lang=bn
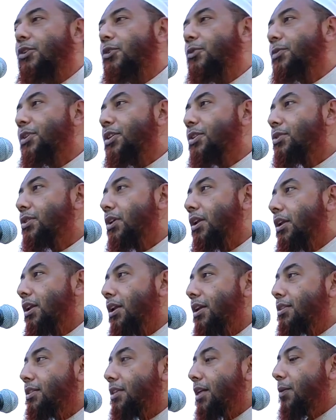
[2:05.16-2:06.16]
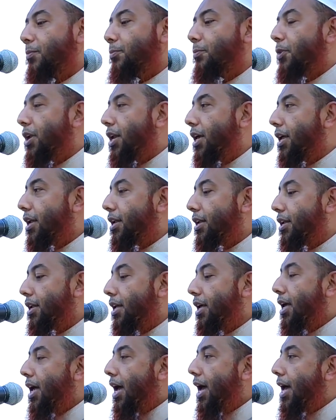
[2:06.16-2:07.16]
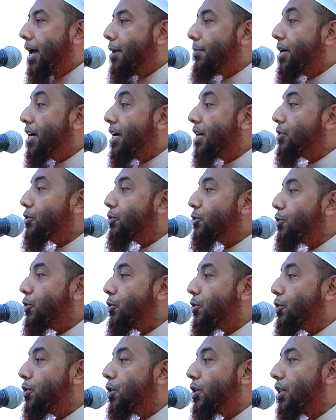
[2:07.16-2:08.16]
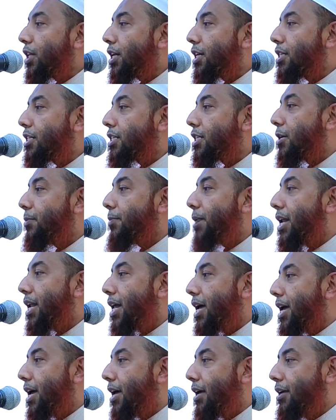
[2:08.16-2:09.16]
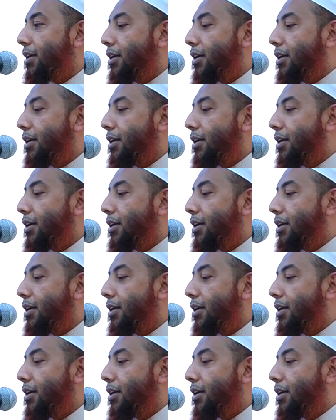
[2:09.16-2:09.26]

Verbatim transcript: নবী বলেন আমার সুন্নতের সীমানা